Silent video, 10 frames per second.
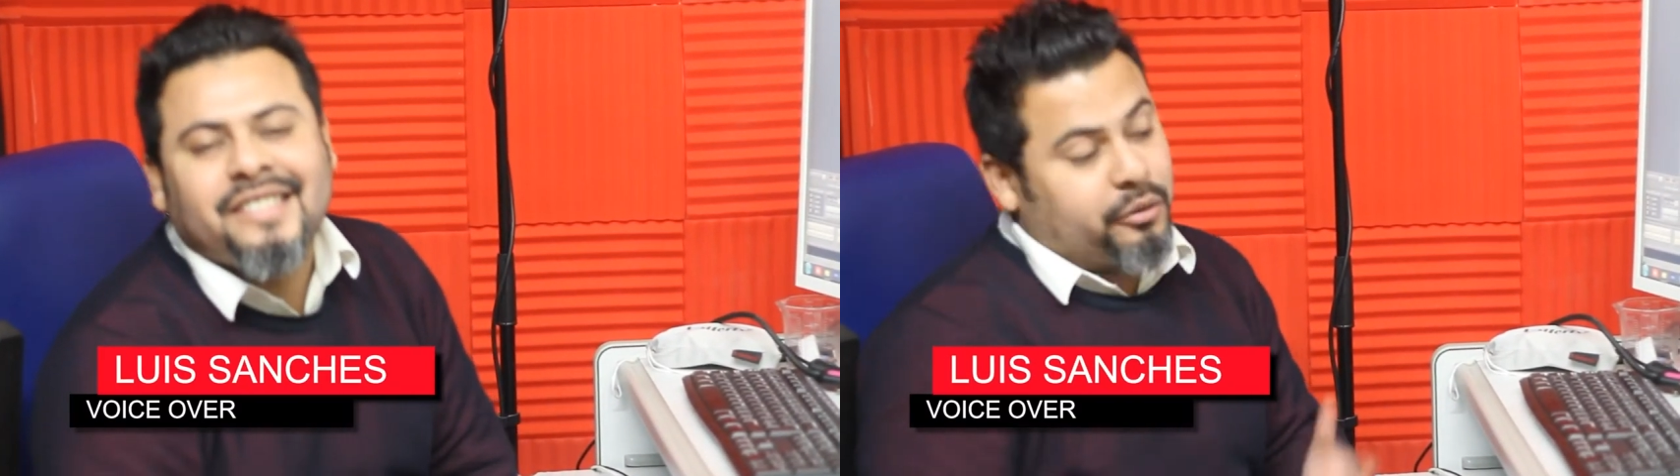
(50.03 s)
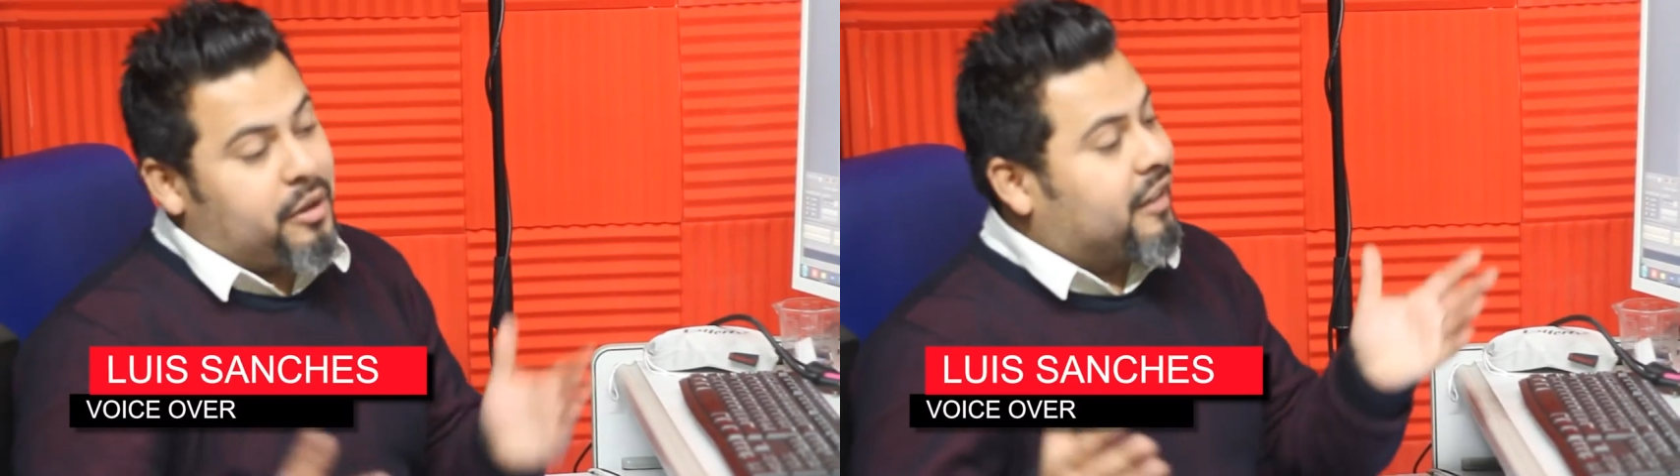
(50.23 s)

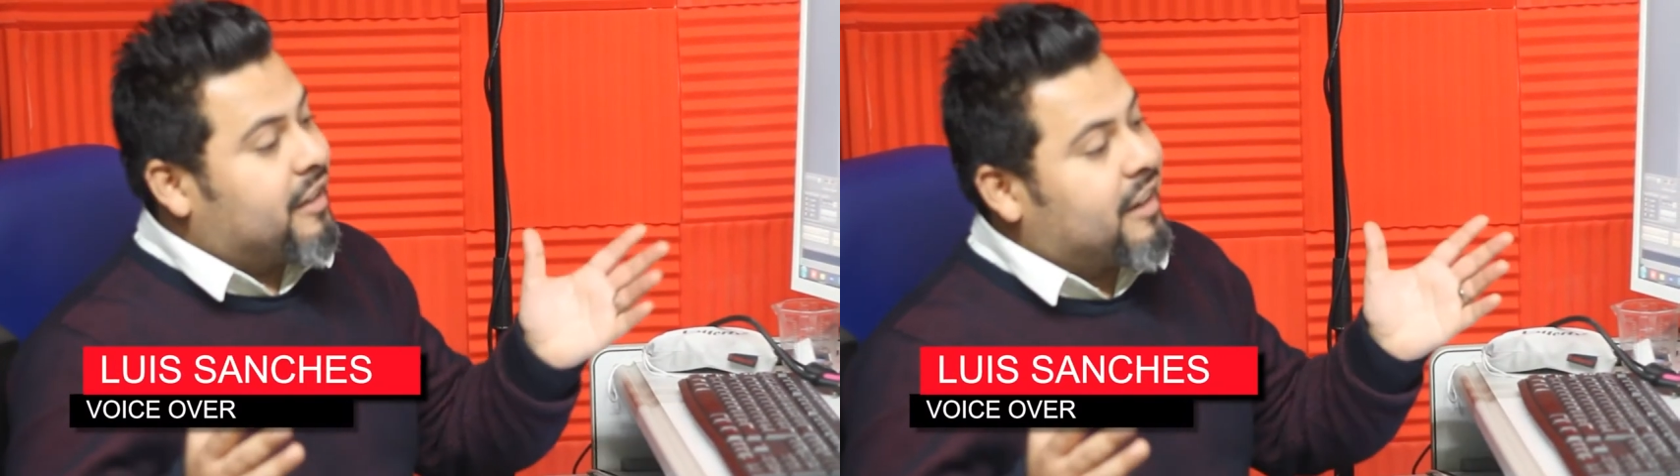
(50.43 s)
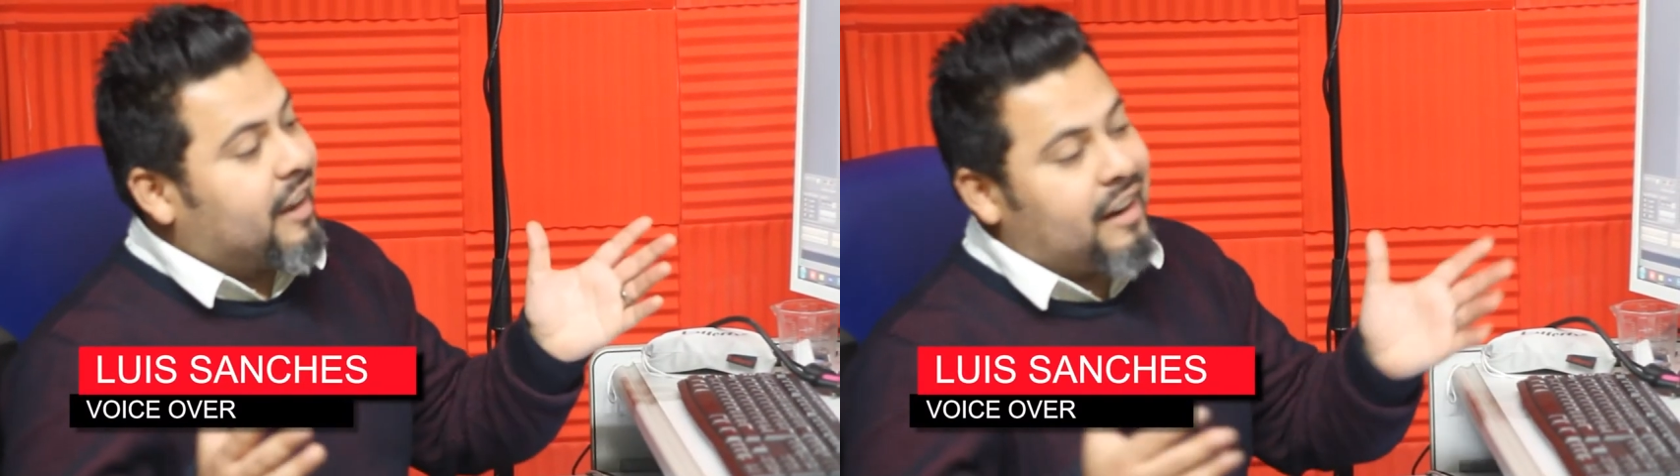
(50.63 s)
estoy
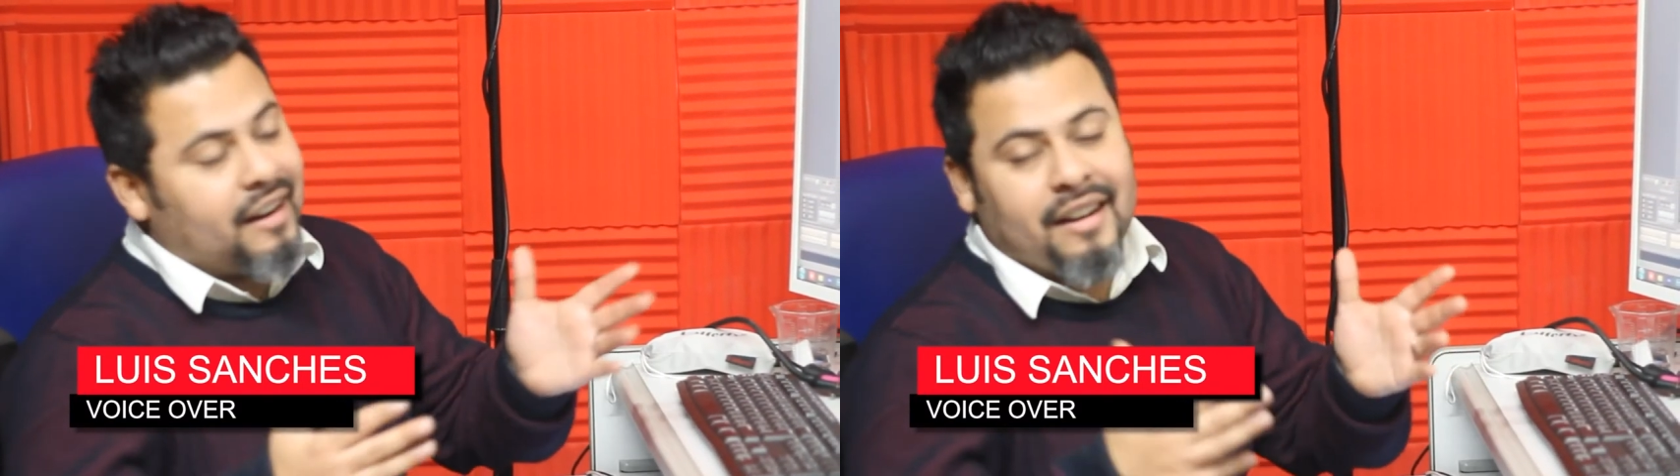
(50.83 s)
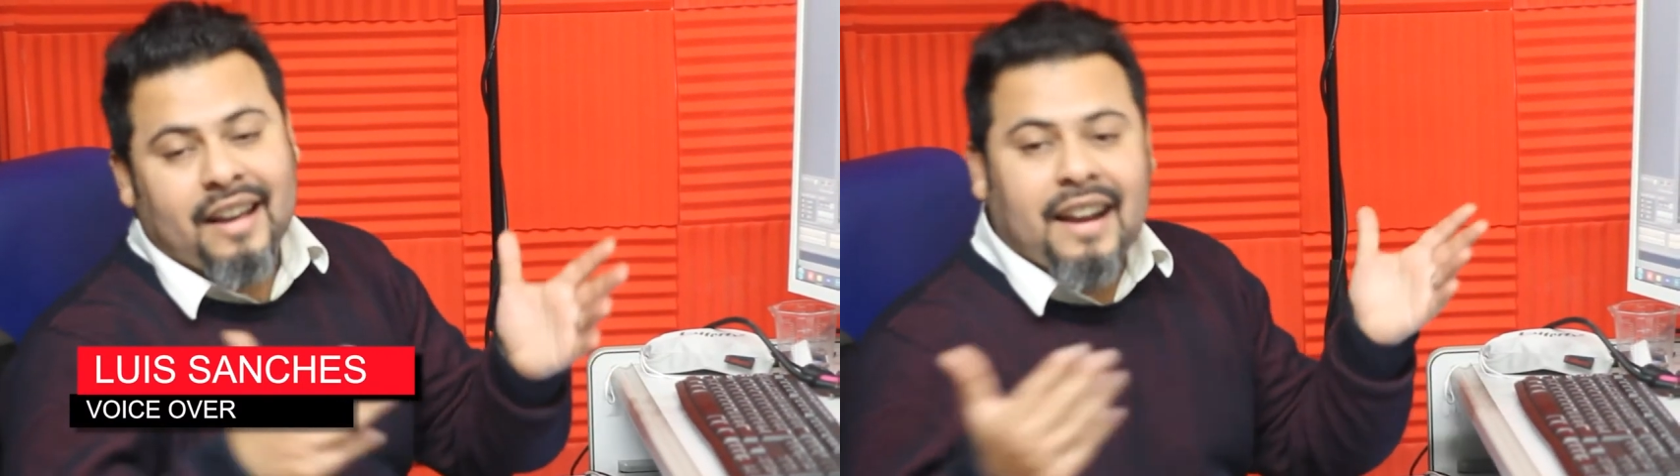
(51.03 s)
aquí en
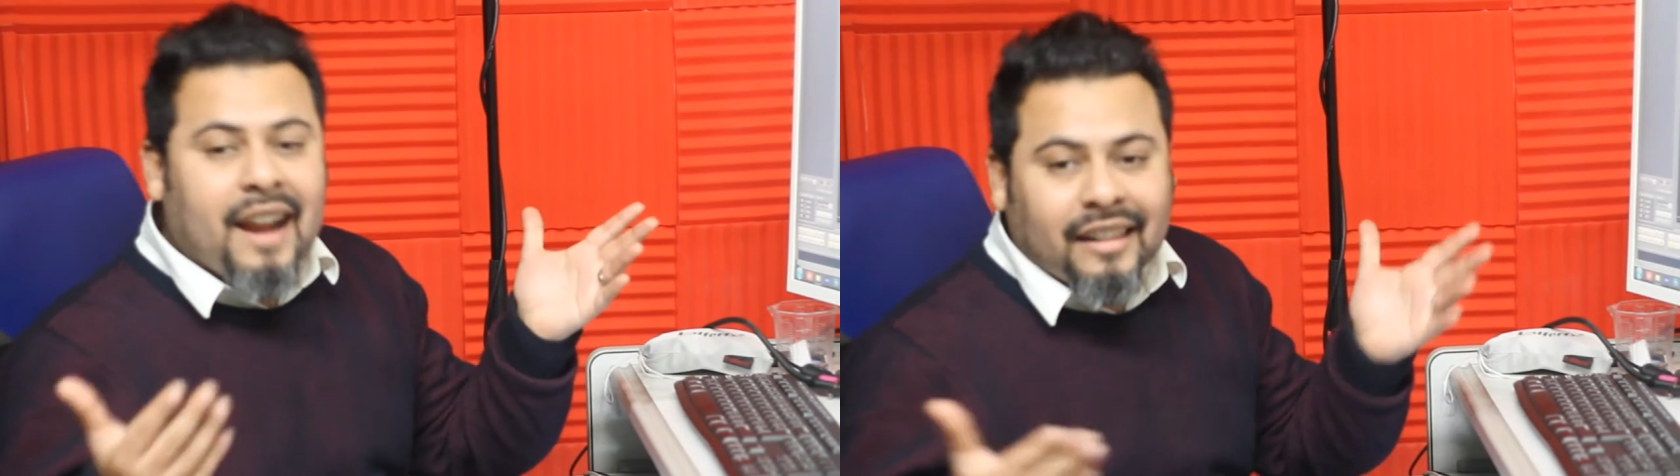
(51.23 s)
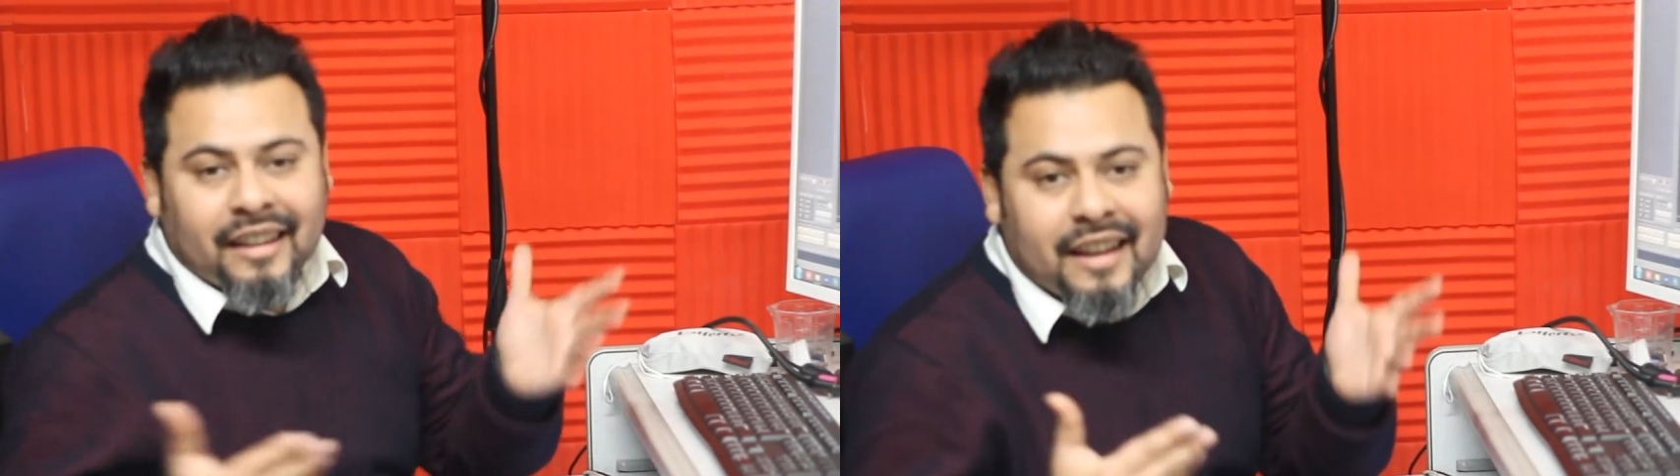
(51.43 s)
el
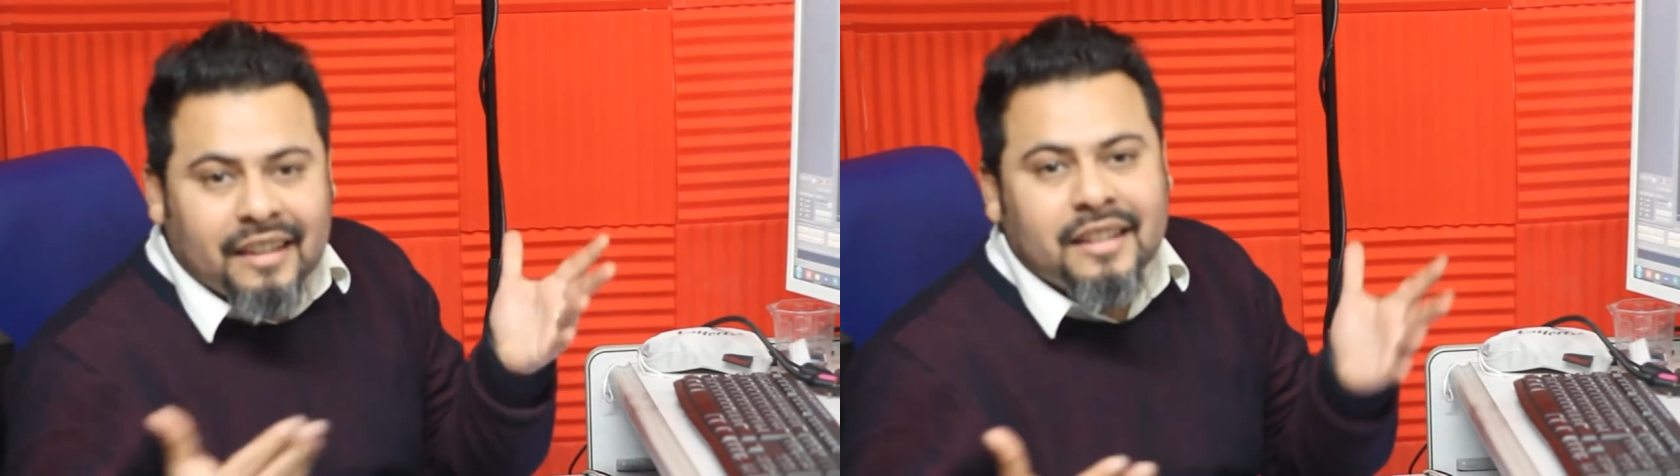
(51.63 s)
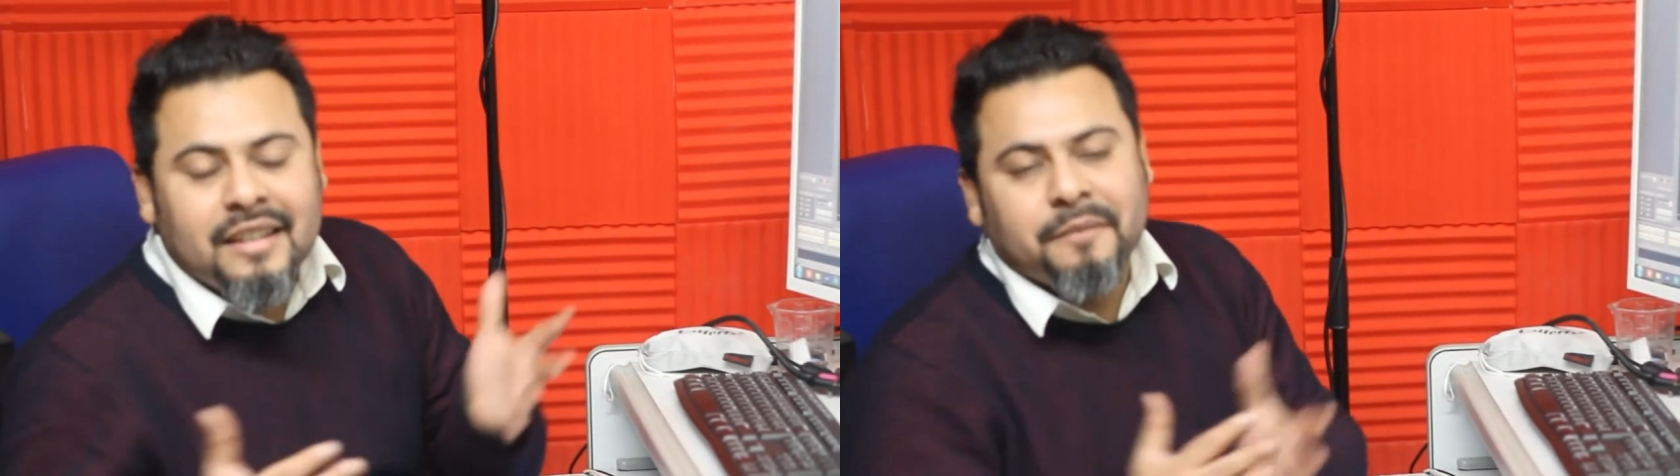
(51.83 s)
canal de
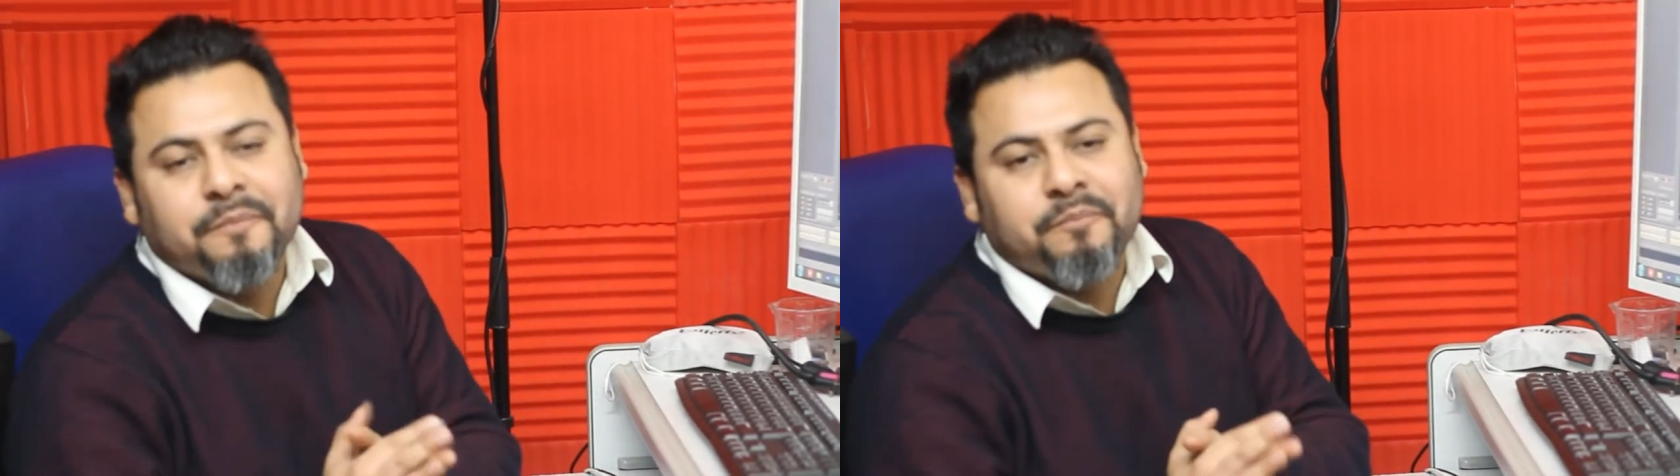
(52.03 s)
Eddie,